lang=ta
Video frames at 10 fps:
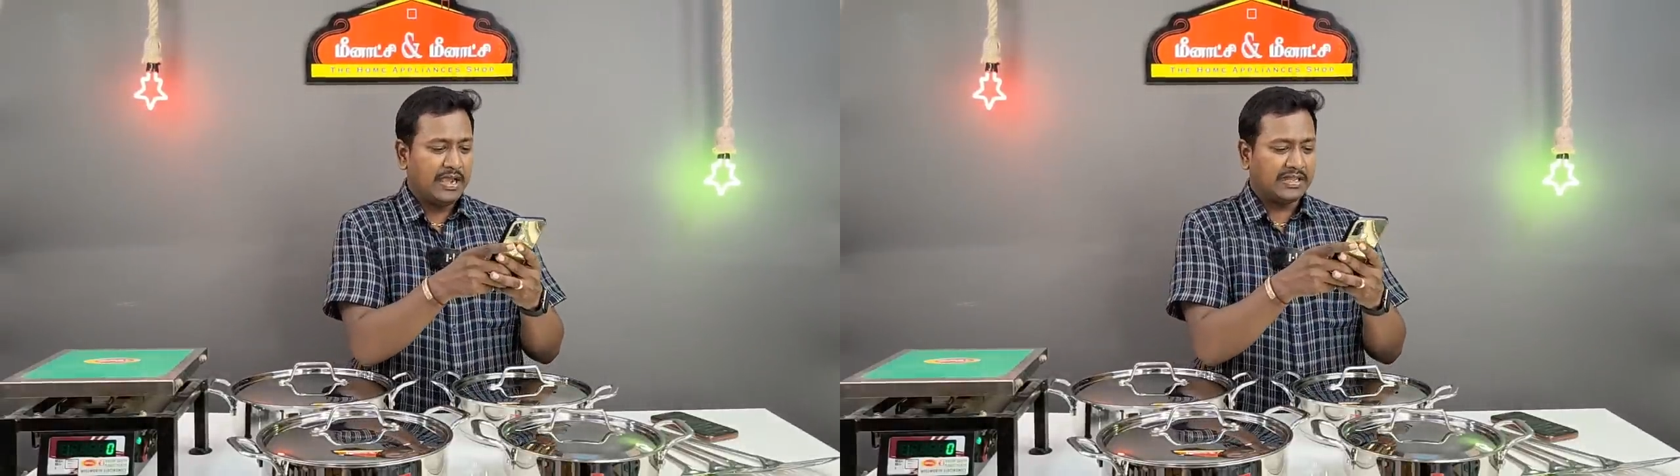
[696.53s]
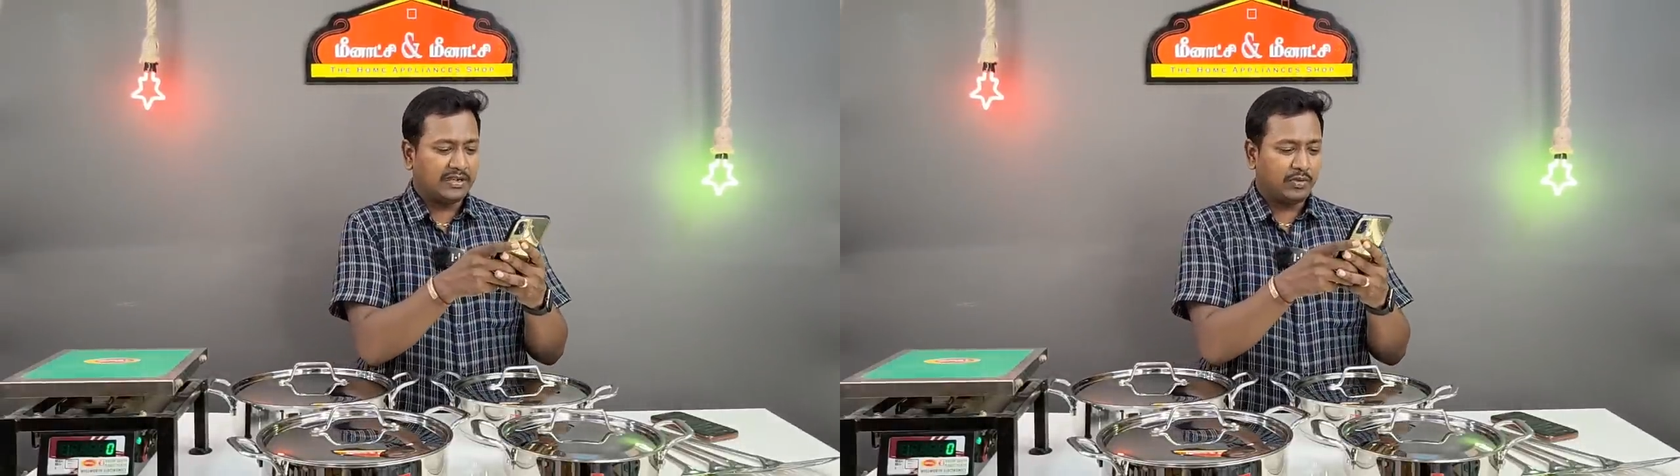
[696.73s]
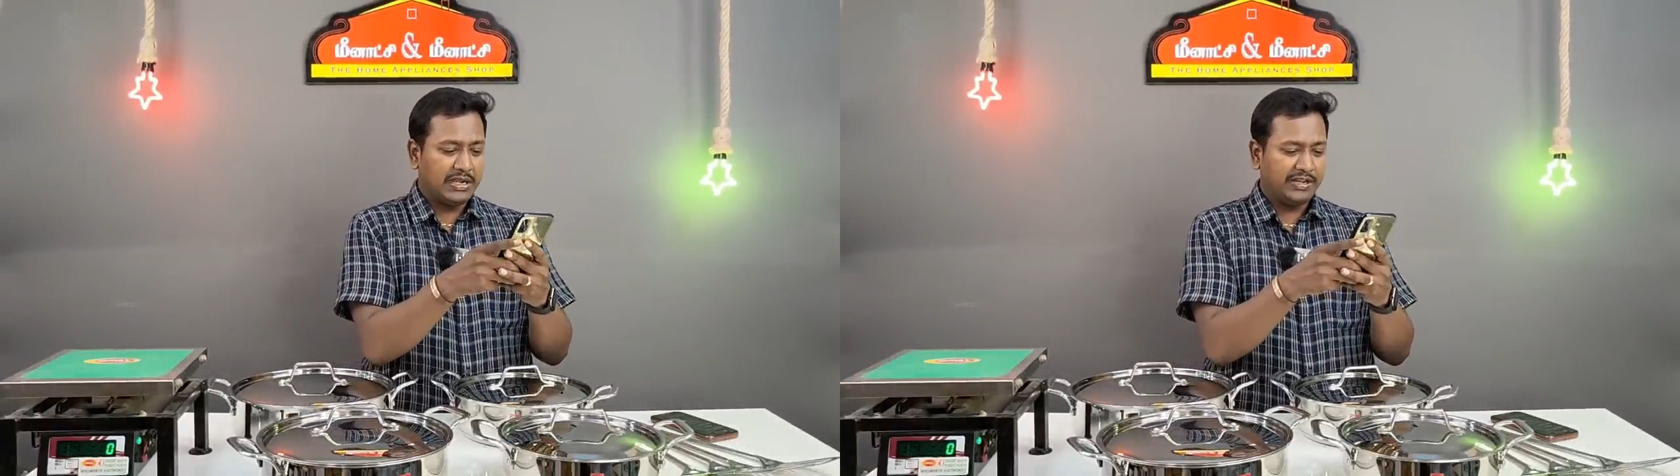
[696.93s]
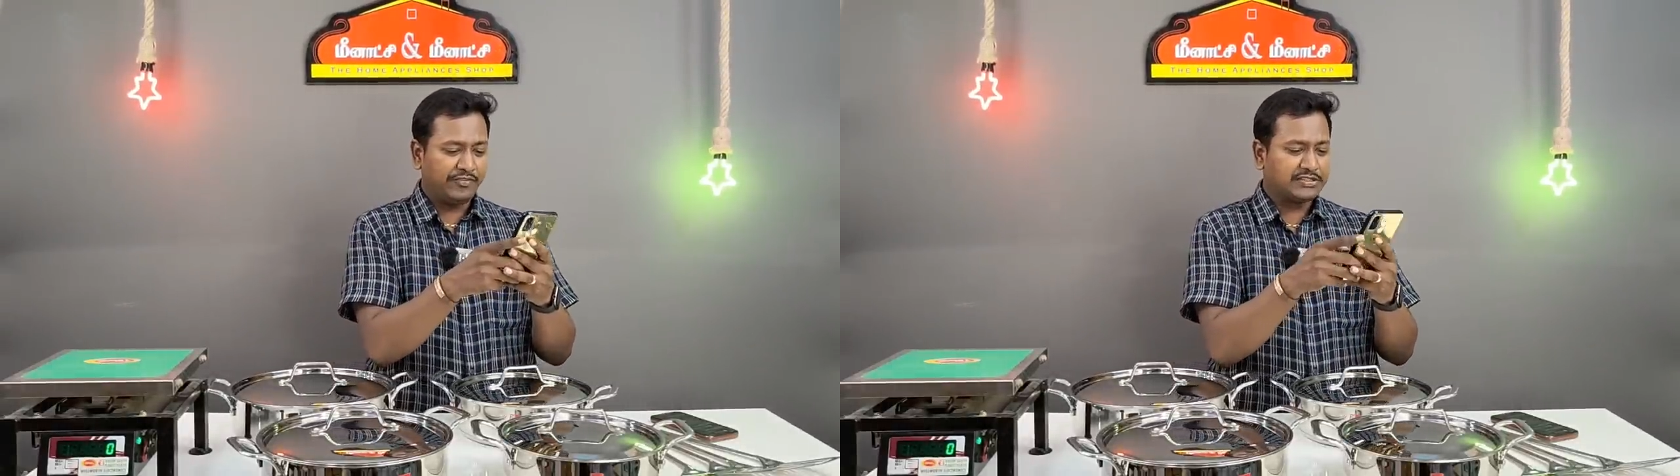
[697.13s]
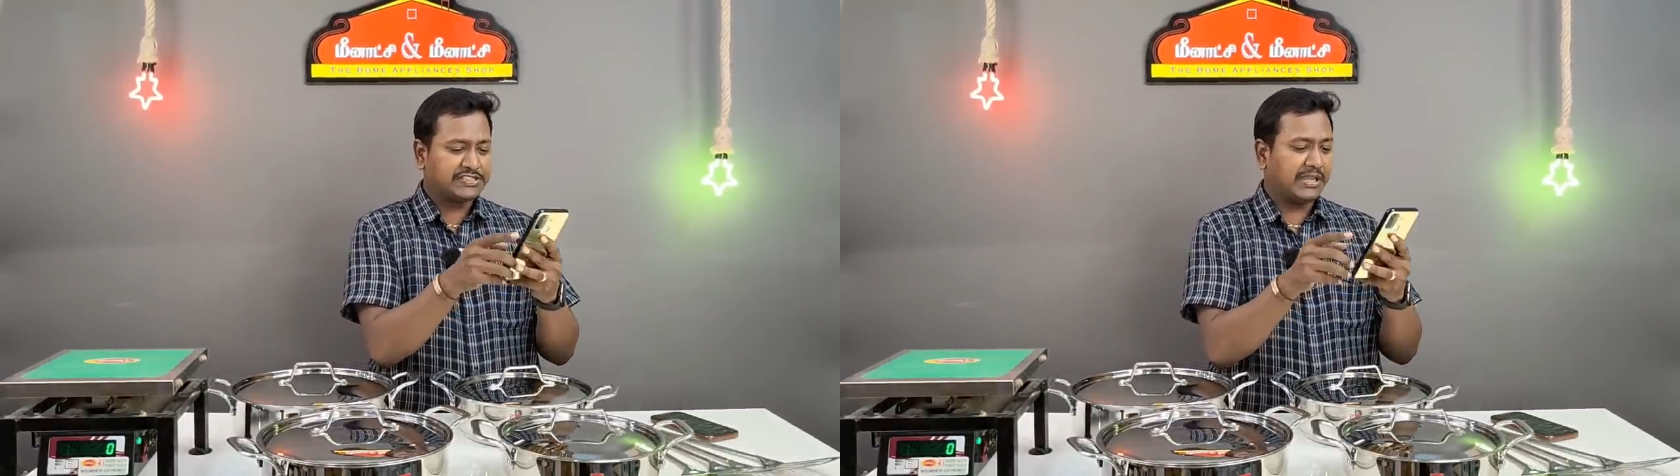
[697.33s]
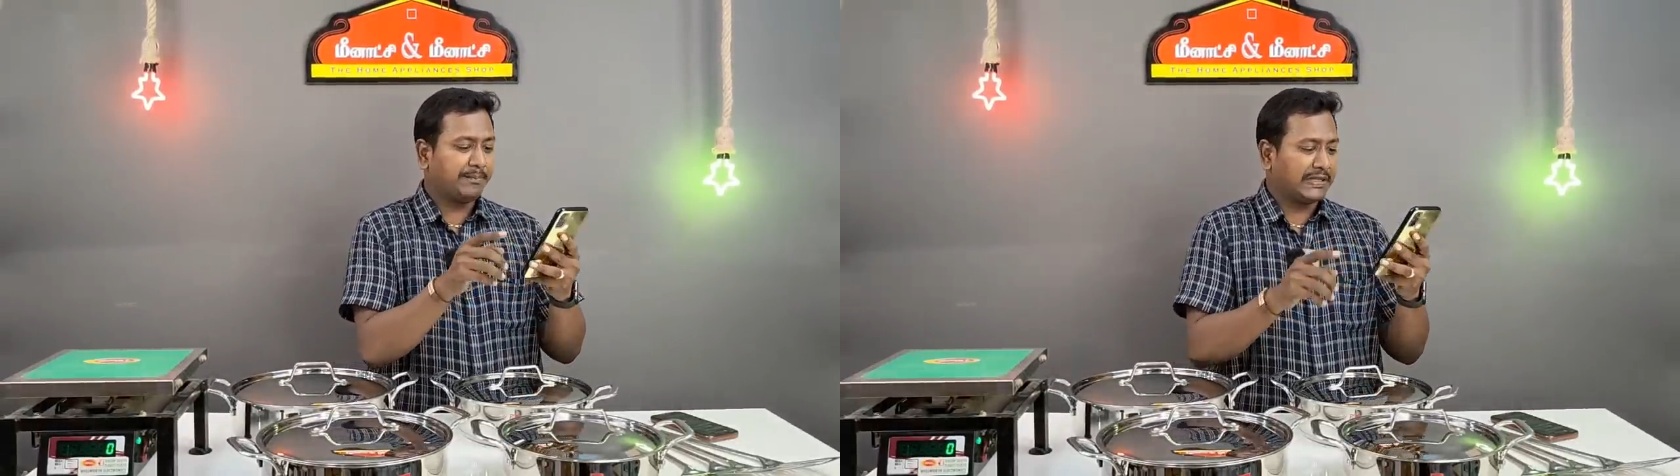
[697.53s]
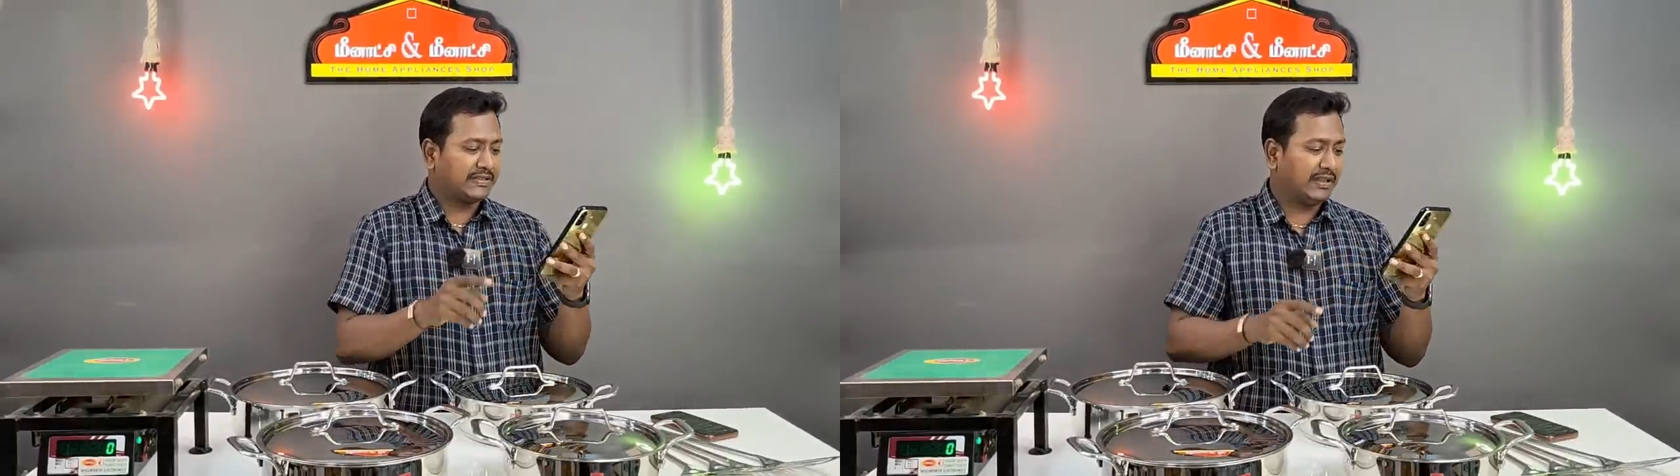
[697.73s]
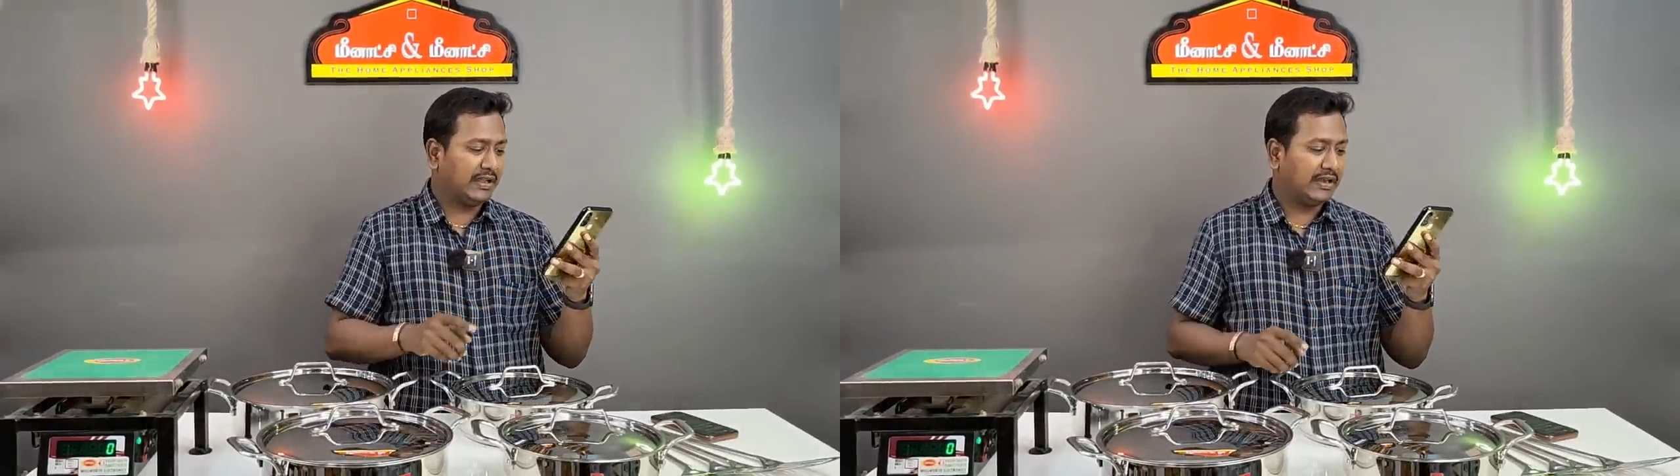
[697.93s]
அந்த டுவெண்ட்டி ஃபோர் சிஎம்
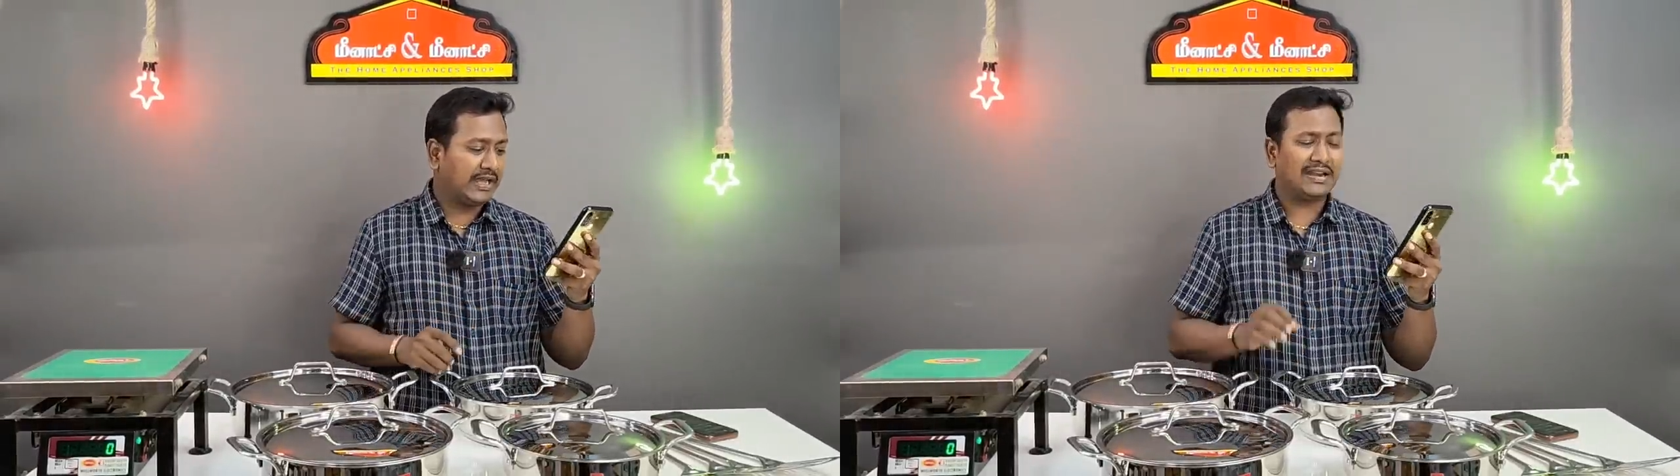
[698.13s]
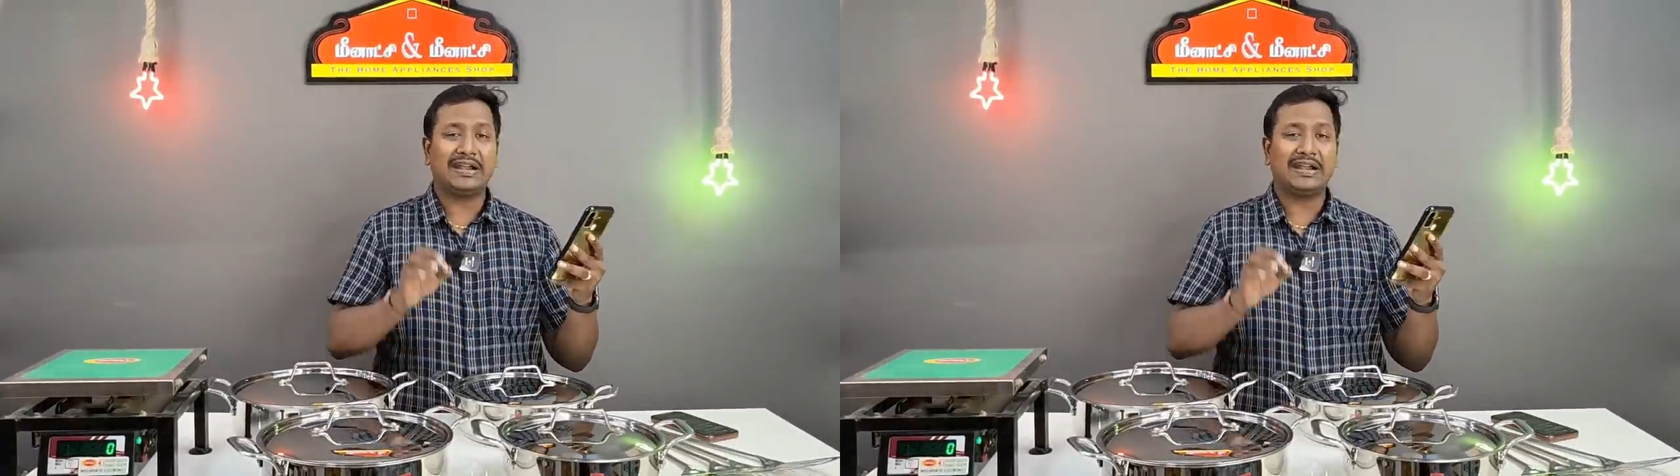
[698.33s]
பார்த்துட்டிங்கன்னா